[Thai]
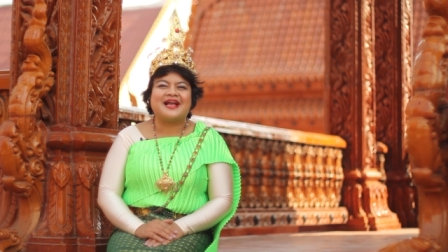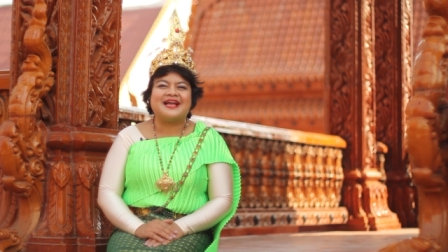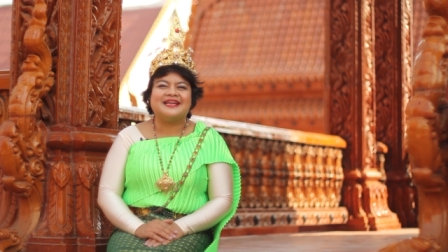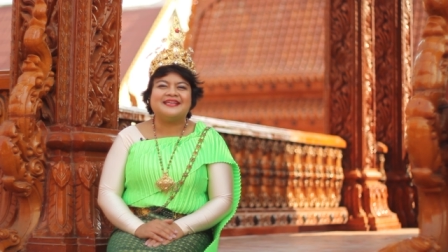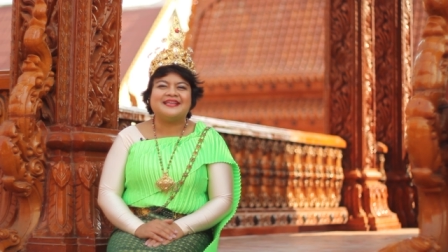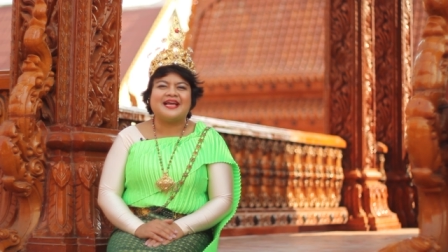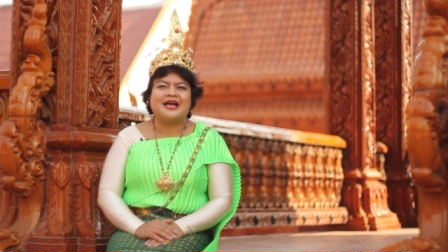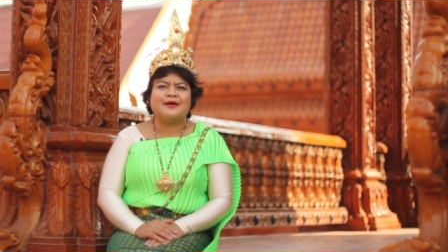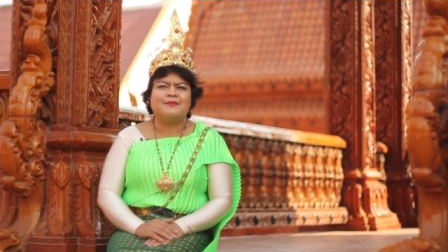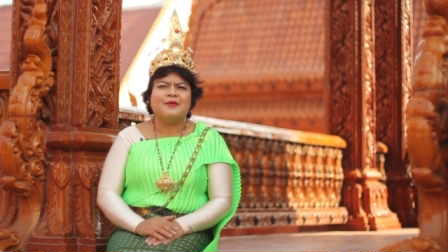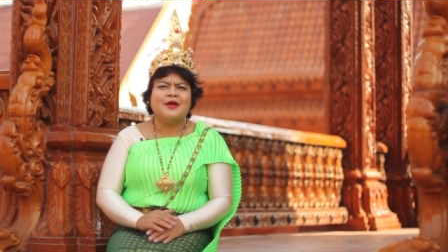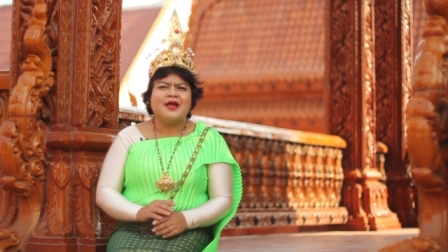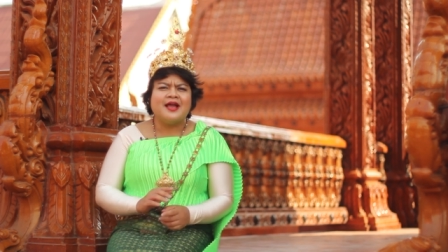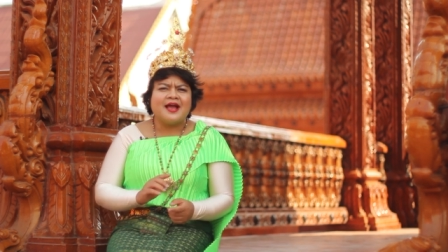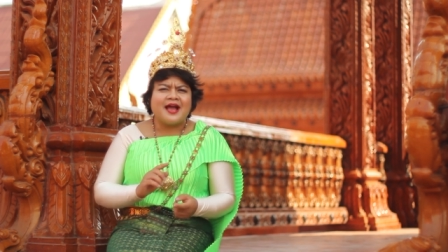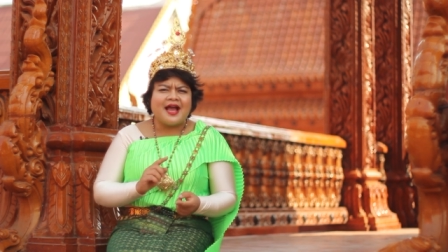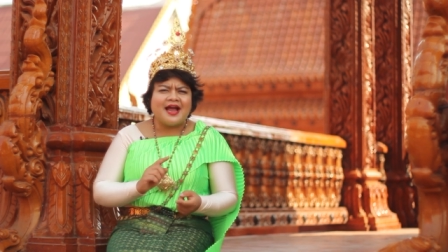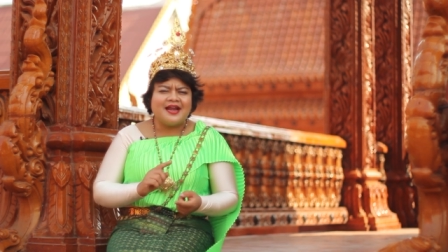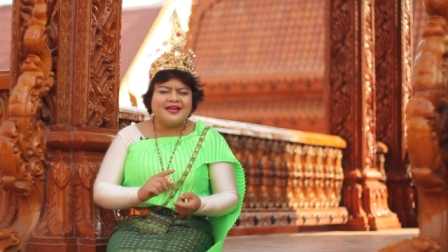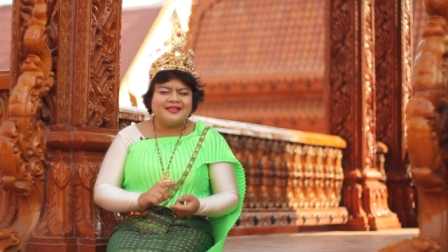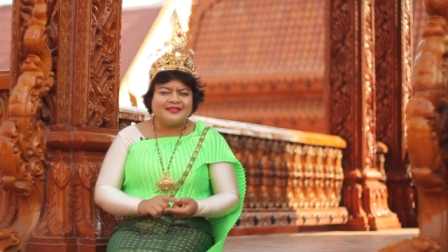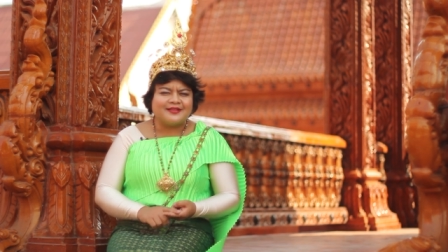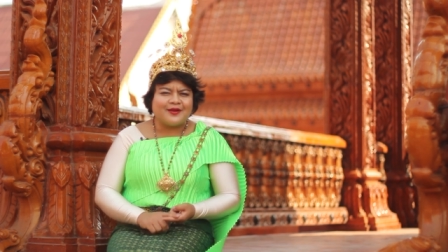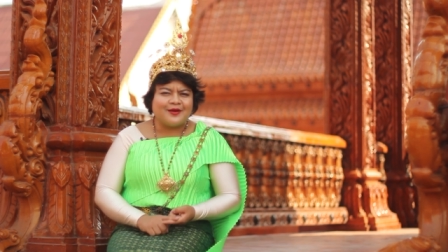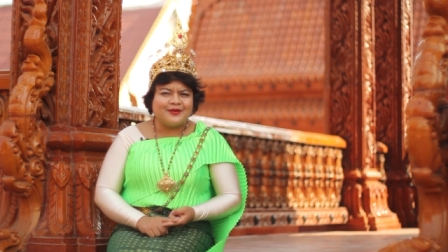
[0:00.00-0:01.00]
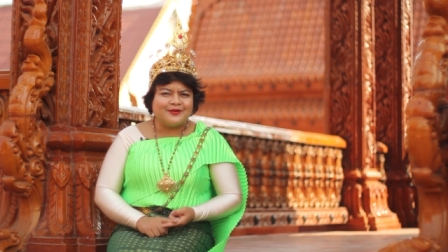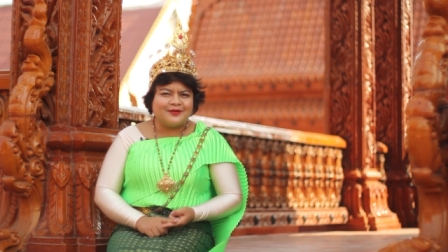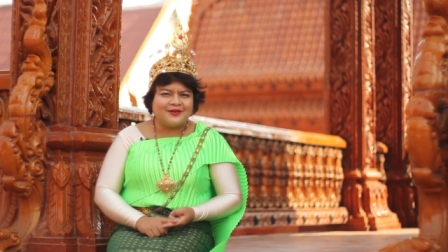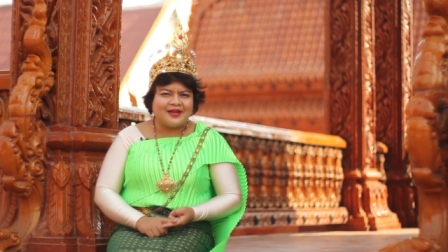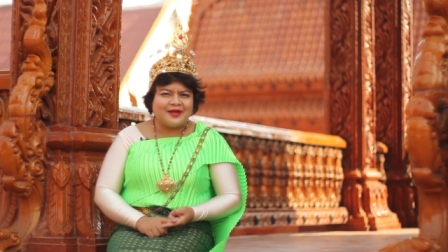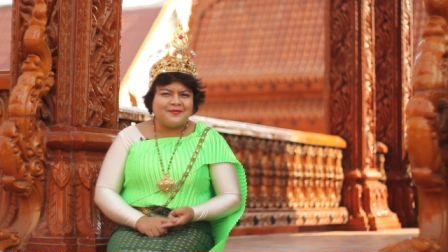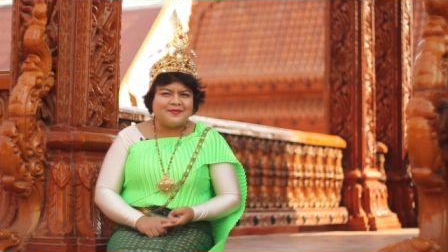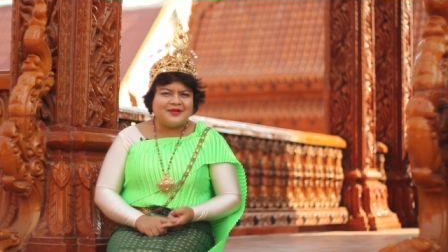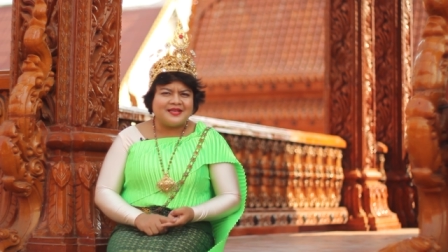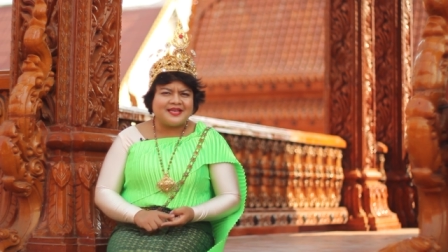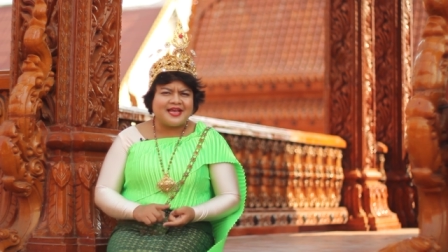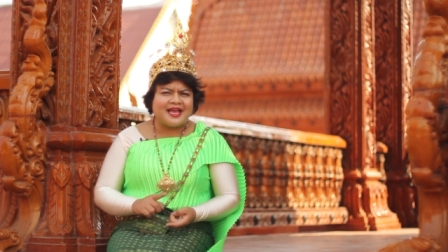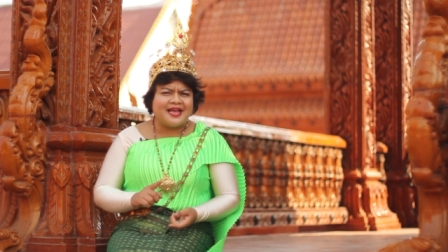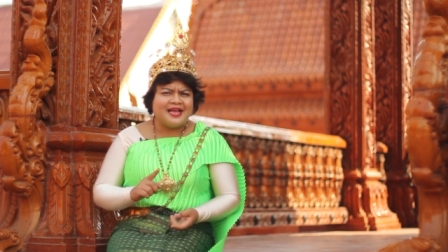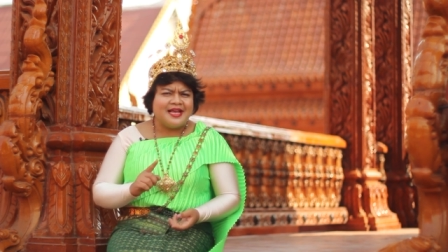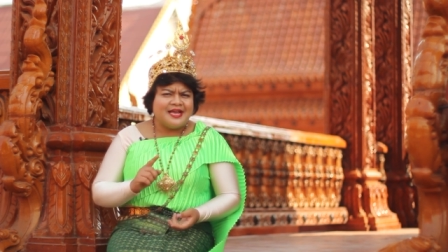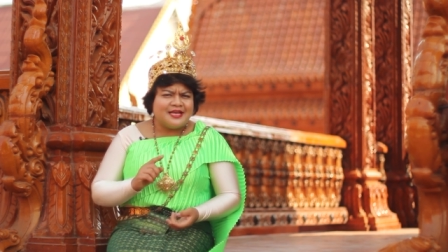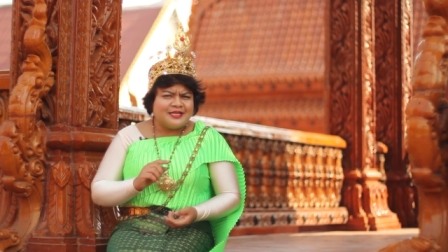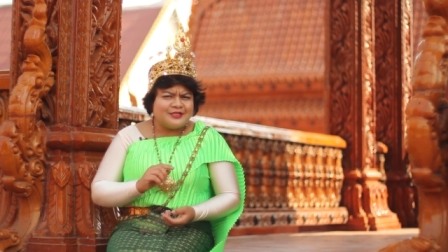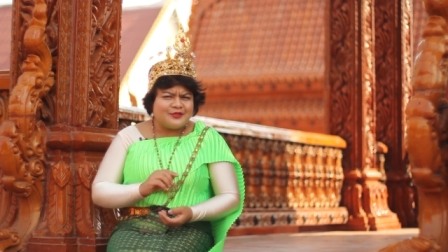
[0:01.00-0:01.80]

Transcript: การทำขั้นตอนต้องทำยังไง